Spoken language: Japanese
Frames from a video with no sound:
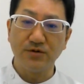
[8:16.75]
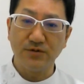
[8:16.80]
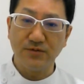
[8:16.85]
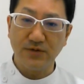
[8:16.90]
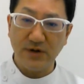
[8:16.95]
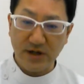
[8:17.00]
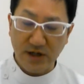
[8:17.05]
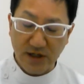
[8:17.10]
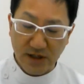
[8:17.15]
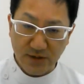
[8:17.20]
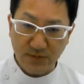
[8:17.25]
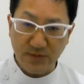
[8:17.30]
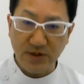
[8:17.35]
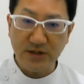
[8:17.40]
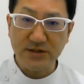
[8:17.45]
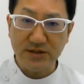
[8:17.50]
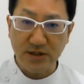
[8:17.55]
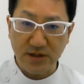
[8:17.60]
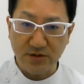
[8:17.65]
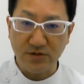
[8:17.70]
う、わかりま
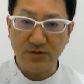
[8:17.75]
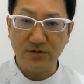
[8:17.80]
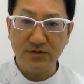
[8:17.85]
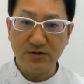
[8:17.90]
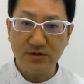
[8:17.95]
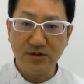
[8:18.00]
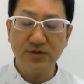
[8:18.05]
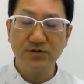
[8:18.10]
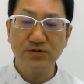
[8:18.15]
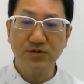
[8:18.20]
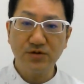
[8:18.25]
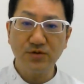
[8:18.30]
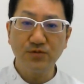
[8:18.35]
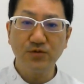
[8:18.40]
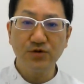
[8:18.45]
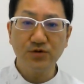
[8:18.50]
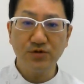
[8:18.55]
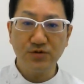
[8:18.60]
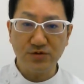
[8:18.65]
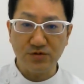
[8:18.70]
したと。で、それと
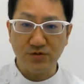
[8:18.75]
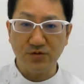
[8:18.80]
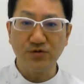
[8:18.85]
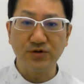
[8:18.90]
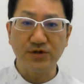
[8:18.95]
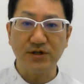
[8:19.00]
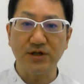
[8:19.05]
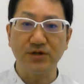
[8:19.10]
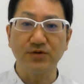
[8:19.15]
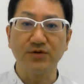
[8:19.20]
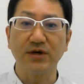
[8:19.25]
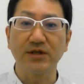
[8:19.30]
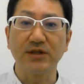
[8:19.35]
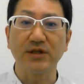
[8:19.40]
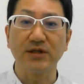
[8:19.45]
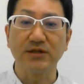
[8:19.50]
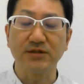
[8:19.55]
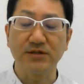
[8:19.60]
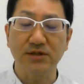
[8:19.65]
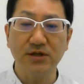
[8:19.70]
もう一つ大きな理由があっ
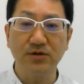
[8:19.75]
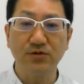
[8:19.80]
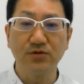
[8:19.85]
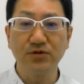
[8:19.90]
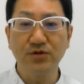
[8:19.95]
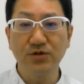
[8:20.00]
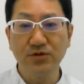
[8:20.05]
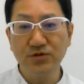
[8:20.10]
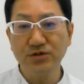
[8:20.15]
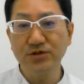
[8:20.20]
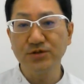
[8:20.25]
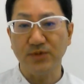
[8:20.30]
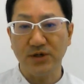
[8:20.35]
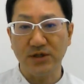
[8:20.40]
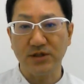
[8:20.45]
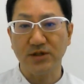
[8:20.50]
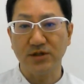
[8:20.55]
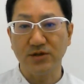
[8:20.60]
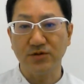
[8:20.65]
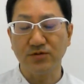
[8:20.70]
たんですね。沖ノ
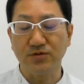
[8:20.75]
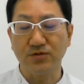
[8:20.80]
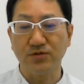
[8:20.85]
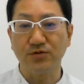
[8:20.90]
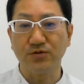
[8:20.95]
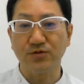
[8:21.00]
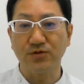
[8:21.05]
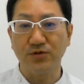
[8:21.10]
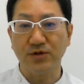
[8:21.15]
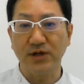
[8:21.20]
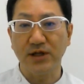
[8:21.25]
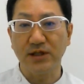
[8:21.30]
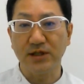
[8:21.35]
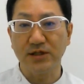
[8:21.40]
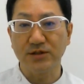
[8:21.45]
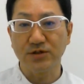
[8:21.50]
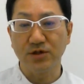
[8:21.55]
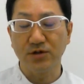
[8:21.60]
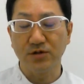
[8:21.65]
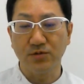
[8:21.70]
島っていうところなんで
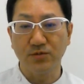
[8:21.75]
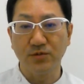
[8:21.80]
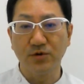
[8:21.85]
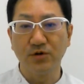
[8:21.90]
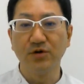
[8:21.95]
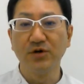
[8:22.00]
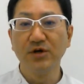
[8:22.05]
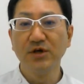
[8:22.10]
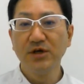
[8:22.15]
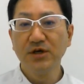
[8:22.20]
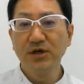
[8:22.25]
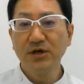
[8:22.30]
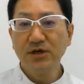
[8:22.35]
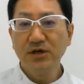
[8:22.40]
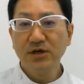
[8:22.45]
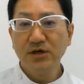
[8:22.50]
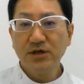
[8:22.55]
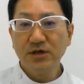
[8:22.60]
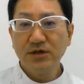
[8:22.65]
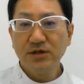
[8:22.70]
すけども、
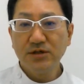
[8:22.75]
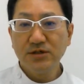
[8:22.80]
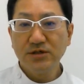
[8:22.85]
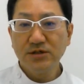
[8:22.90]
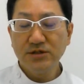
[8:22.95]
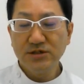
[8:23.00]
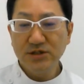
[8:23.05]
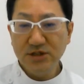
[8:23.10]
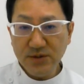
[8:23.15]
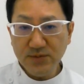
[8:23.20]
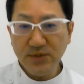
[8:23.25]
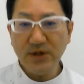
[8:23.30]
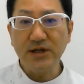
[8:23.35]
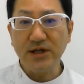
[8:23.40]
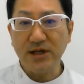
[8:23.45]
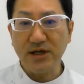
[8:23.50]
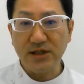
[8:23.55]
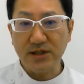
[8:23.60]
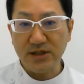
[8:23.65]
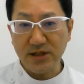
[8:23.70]
島
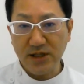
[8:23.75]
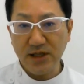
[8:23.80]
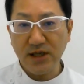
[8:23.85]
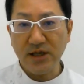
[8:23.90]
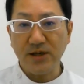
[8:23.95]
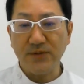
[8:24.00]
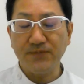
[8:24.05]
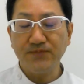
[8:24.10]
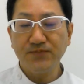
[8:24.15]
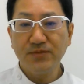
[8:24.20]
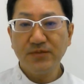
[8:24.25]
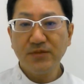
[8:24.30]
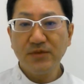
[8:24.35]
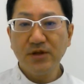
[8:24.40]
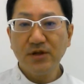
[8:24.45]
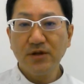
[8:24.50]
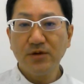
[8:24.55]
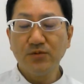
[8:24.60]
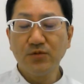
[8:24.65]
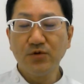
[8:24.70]
なんで、
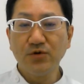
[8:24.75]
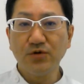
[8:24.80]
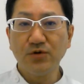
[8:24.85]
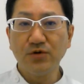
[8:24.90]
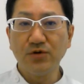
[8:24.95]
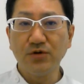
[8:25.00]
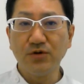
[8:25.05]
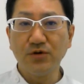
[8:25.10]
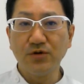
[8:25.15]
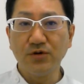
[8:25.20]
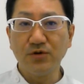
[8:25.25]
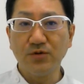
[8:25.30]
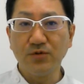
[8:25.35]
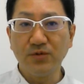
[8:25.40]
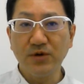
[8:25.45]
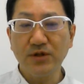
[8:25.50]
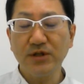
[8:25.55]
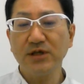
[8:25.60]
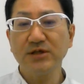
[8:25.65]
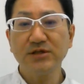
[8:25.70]
も
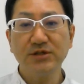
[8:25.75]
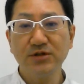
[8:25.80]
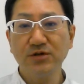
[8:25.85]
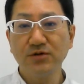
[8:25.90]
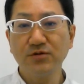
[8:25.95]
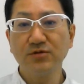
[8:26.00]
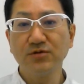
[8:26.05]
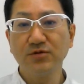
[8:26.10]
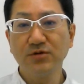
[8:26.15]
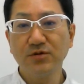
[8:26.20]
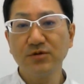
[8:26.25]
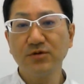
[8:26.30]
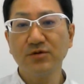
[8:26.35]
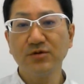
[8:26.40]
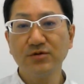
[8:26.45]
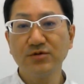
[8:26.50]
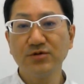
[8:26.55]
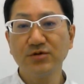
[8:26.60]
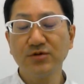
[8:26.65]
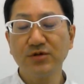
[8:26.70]
う、私の
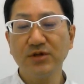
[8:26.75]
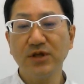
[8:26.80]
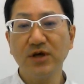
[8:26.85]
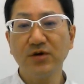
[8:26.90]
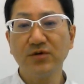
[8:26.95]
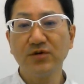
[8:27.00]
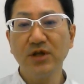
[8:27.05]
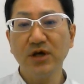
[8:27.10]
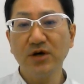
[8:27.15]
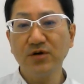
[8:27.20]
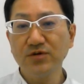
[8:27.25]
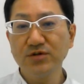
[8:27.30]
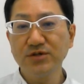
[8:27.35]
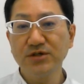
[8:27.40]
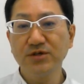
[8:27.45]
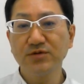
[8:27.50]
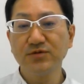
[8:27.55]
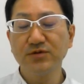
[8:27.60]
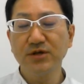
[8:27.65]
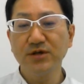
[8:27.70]
この状態を直
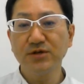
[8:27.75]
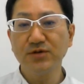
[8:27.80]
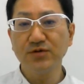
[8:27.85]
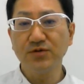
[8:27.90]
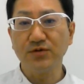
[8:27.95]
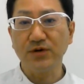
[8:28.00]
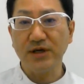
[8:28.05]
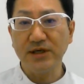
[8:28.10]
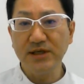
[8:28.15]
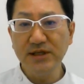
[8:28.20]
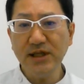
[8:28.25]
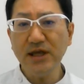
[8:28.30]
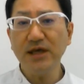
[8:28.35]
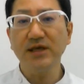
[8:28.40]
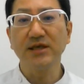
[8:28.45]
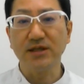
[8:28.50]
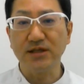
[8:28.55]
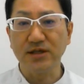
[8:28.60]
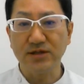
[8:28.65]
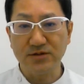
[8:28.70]
してくれる人がいな
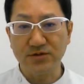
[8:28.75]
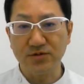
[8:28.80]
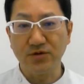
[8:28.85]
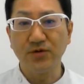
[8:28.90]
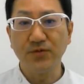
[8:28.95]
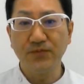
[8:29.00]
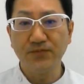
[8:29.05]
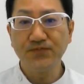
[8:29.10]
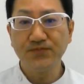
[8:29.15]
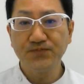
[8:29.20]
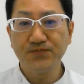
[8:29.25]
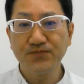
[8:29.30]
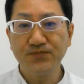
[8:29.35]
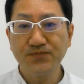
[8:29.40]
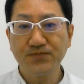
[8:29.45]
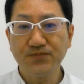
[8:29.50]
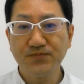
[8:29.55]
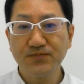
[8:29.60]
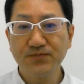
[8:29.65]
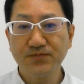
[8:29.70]
いんです。
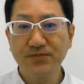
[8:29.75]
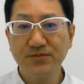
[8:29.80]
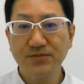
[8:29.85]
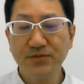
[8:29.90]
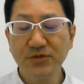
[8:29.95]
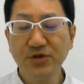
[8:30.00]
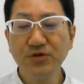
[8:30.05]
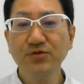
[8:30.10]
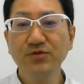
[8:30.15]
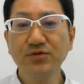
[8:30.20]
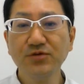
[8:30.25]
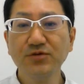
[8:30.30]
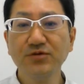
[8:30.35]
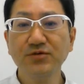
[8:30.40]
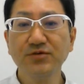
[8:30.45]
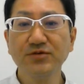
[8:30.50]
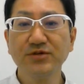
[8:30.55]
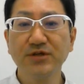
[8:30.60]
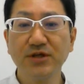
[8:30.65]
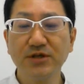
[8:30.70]
と
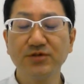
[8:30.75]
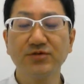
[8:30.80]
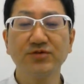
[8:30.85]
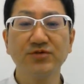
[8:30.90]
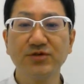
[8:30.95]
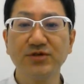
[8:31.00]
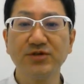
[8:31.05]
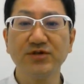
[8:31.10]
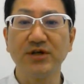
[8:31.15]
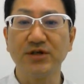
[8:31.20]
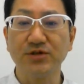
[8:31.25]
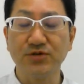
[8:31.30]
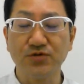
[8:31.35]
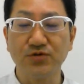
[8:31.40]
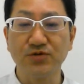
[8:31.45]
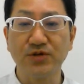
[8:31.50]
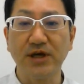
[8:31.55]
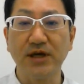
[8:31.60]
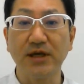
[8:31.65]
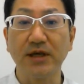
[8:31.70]
いう切実な
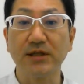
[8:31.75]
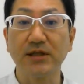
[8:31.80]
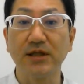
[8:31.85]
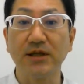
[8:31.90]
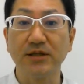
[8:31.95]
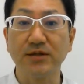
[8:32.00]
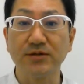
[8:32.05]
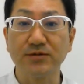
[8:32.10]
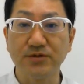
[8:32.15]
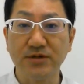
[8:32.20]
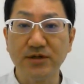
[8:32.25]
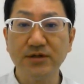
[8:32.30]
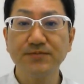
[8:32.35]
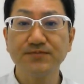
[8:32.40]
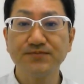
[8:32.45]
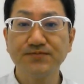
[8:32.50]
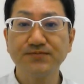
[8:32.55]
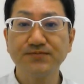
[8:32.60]
状態やったんですね。